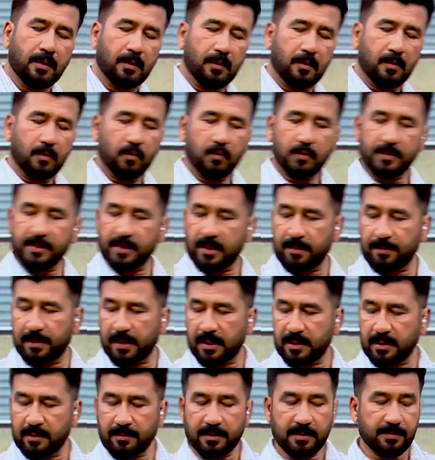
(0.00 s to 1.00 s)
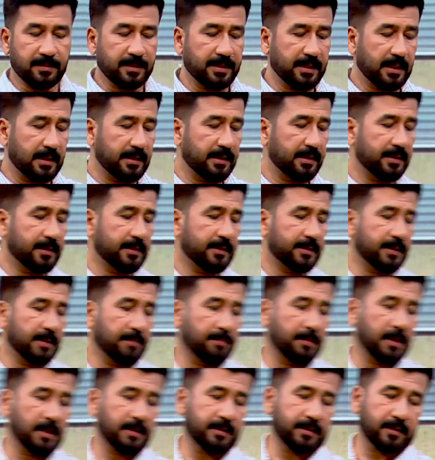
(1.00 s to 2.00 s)
उसके बाद हम इसमें डालेंगे
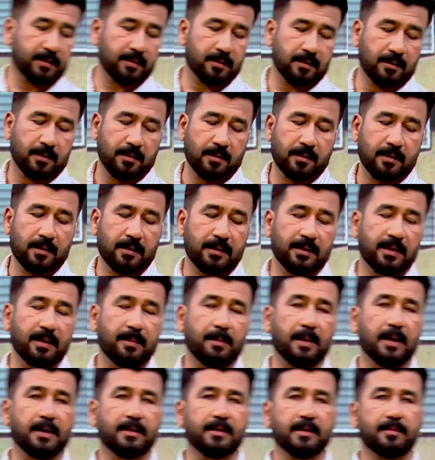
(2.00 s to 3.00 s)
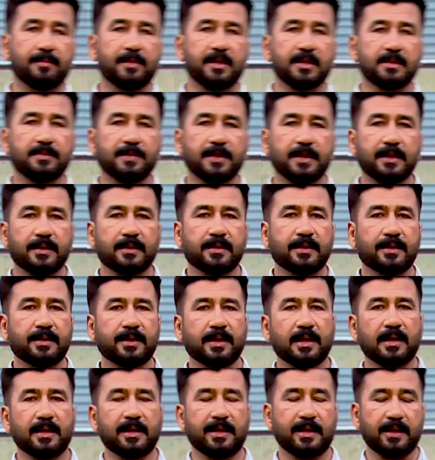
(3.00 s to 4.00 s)
टमाटर टमाटर हमने इसमें कितने
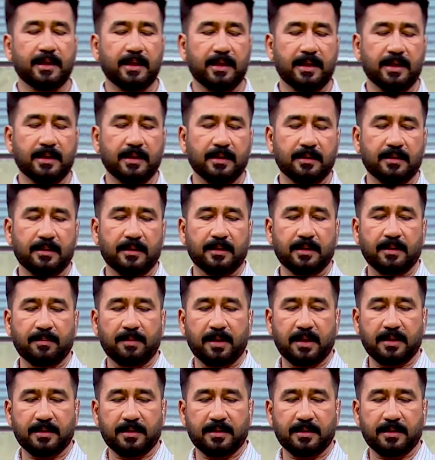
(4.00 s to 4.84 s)
डालने एक अदर टमाटर